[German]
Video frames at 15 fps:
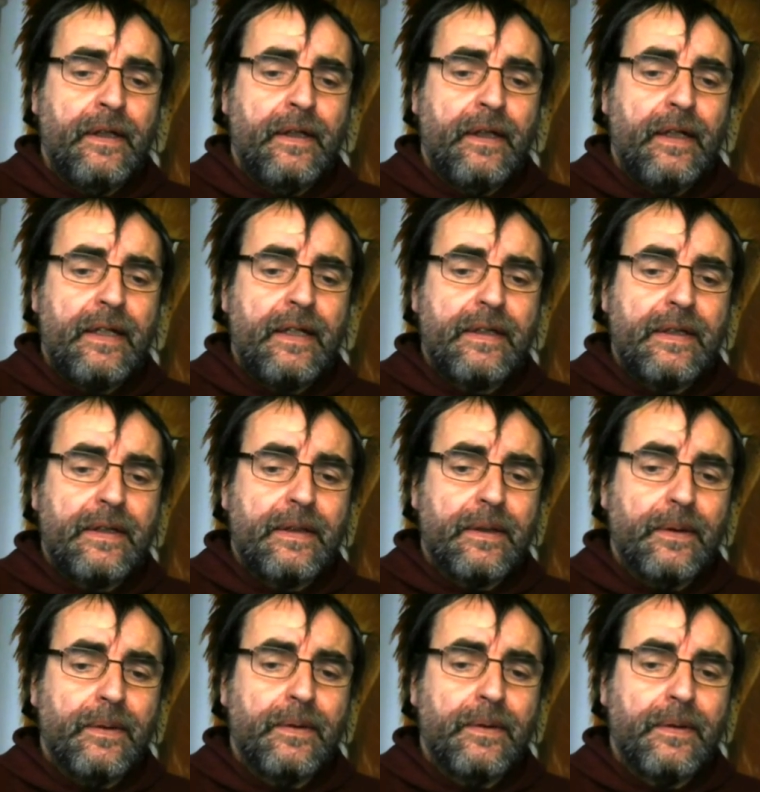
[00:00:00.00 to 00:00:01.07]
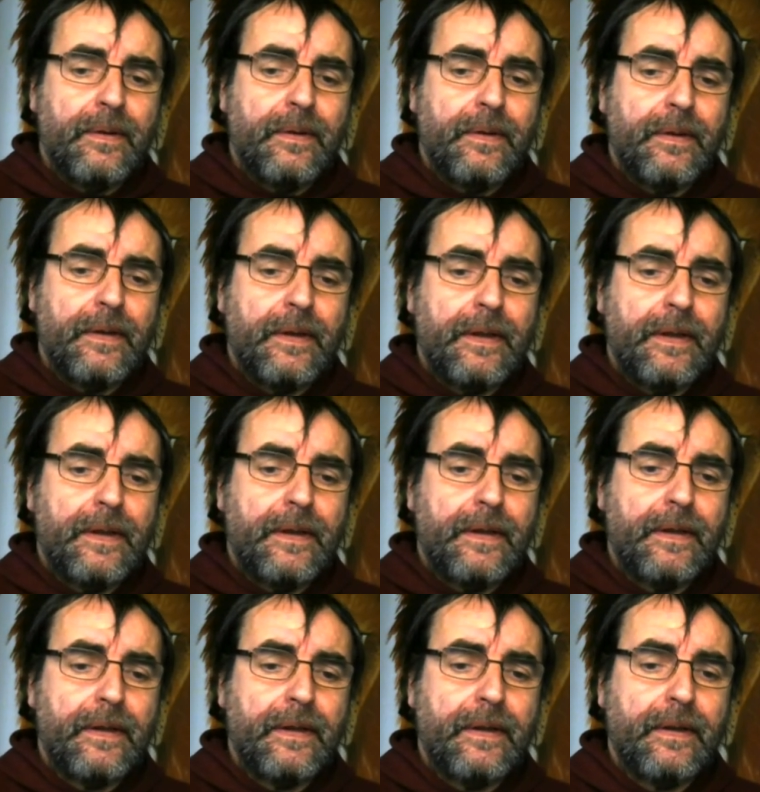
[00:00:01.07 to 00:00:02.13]
Es ist so,
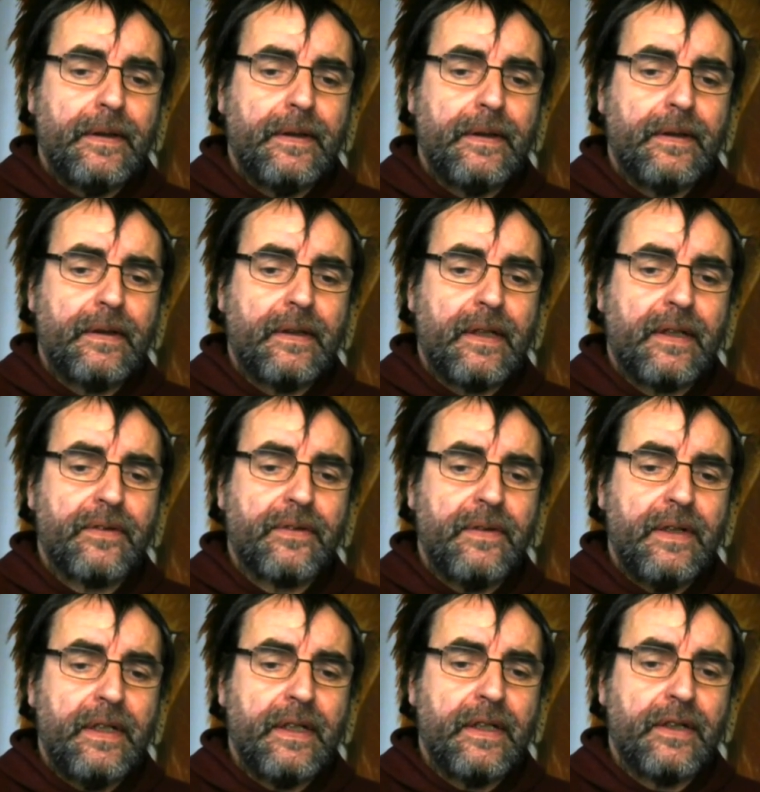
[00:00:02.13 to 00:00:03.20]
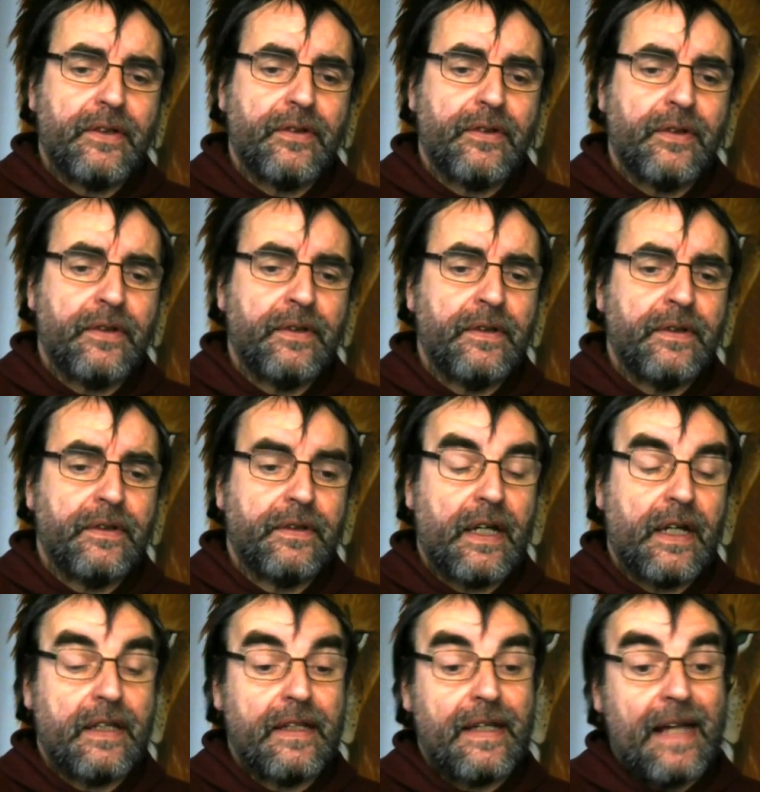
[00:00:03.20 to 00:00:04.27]
dass wir schon
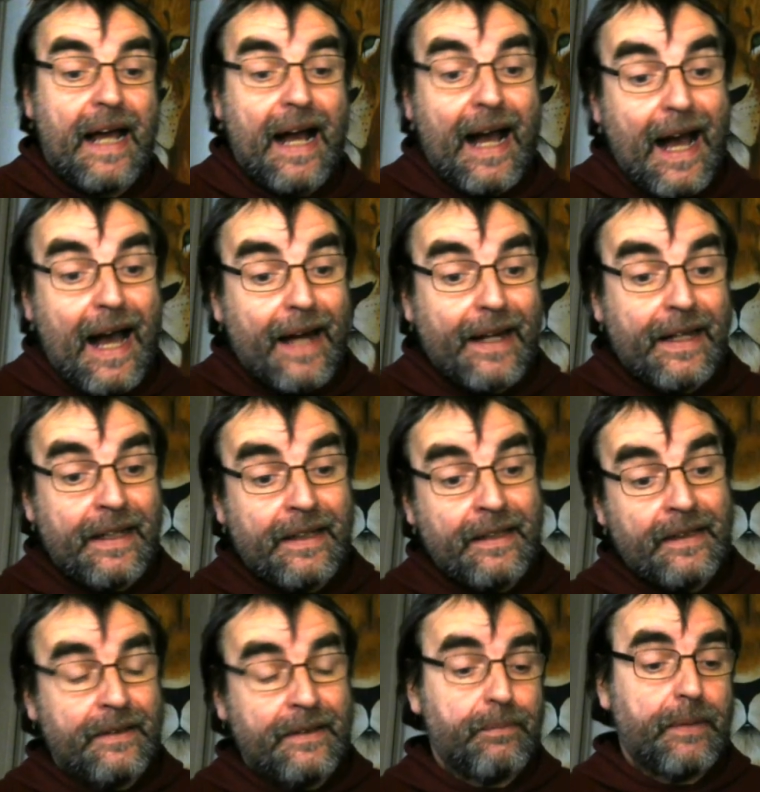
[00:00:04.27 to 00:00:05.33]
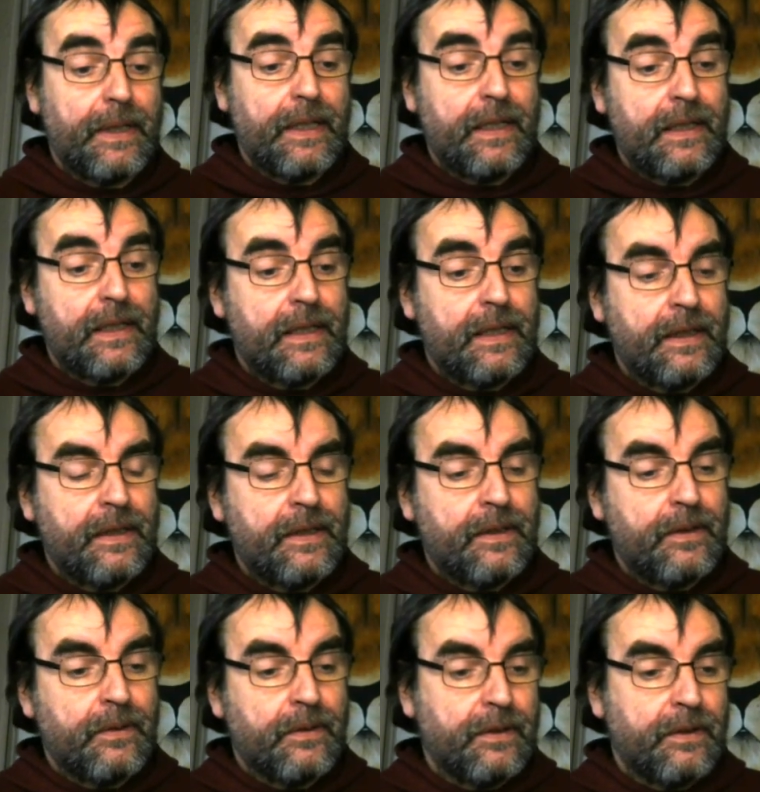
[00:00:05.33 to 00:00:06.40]
seit Jahren predigen
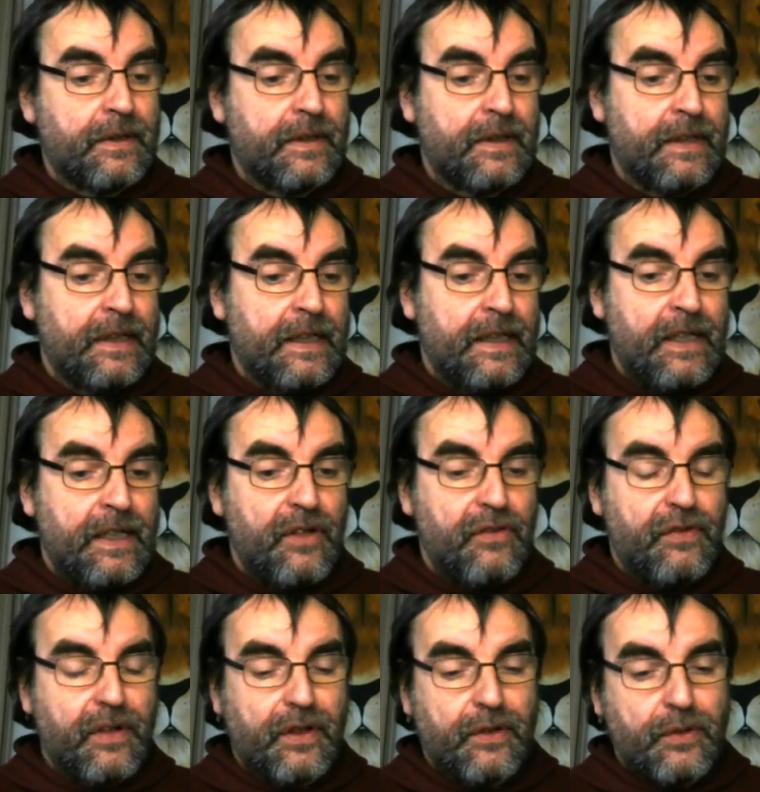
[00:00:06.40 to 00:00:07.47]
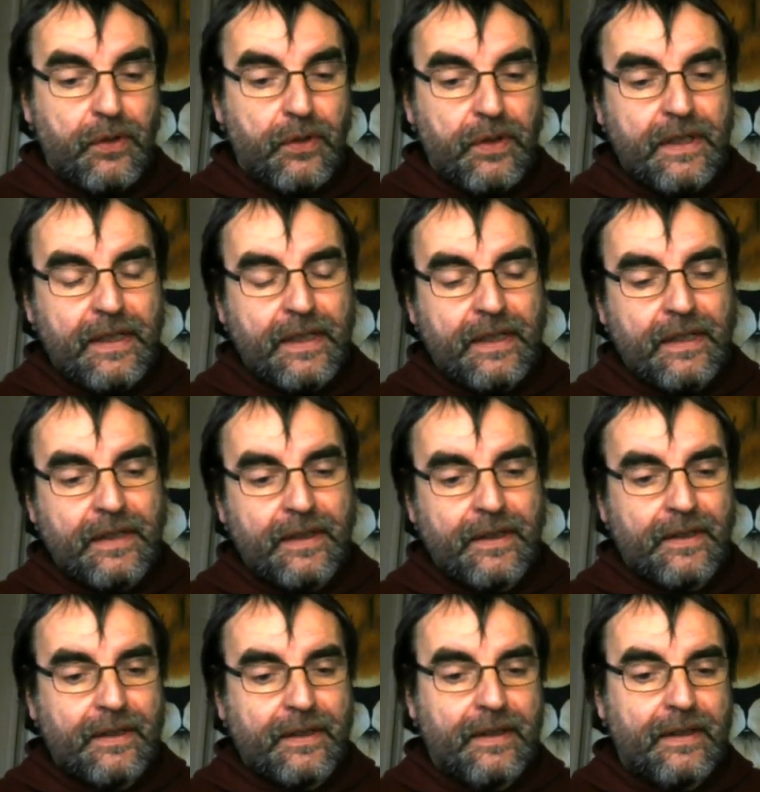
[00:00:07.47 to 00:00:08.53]
und
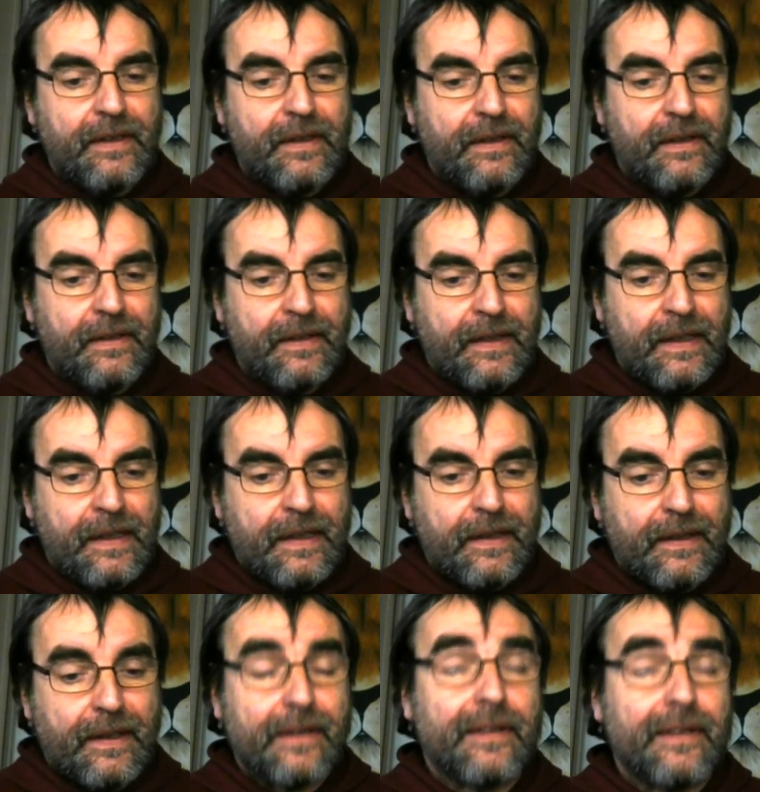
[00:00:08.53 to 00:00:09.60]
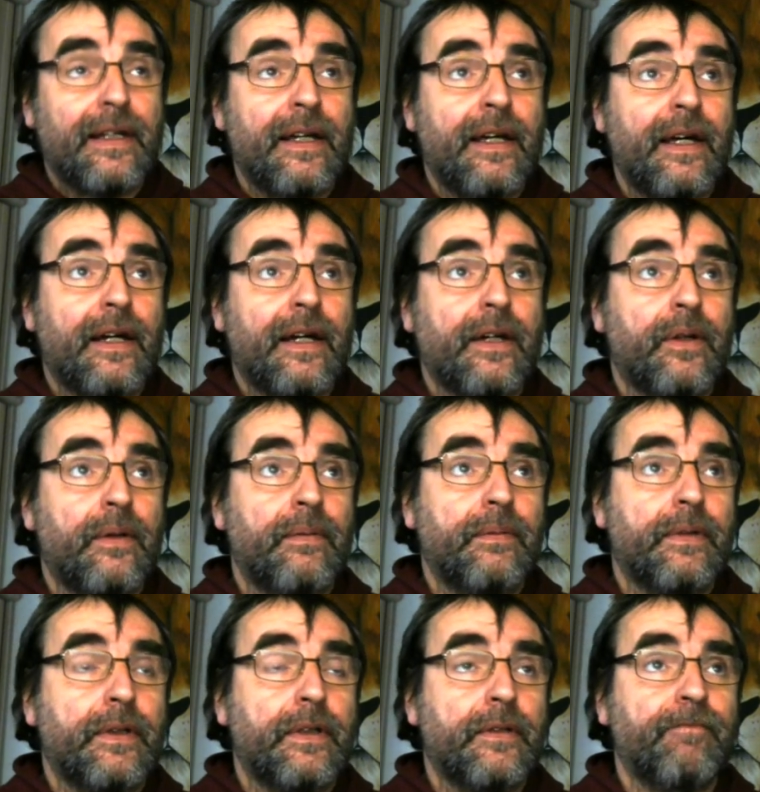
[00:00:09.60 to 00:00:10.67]
verkünden, dass der Herr
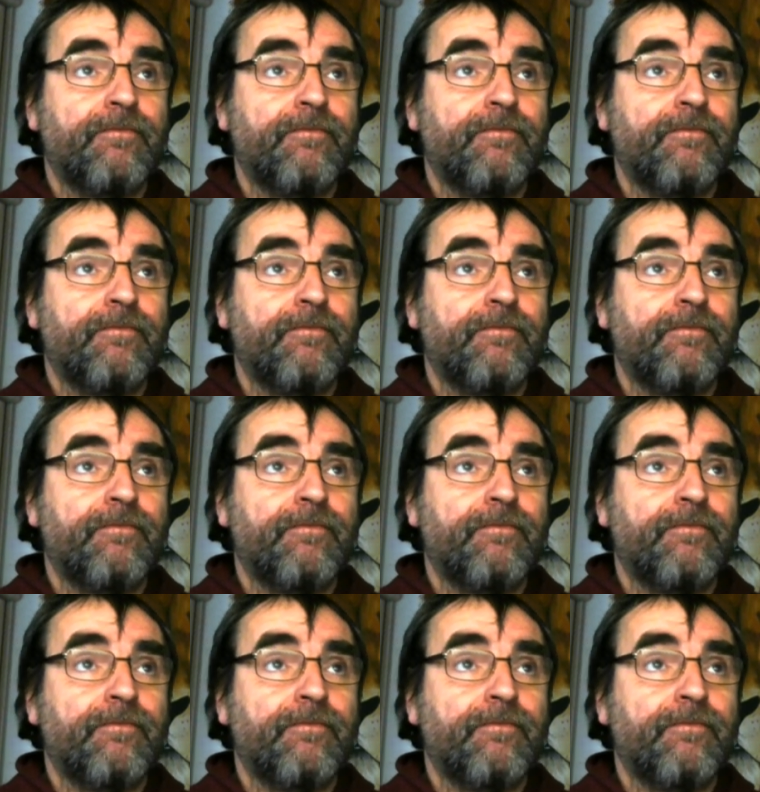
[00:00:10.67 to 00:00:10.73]
kommt.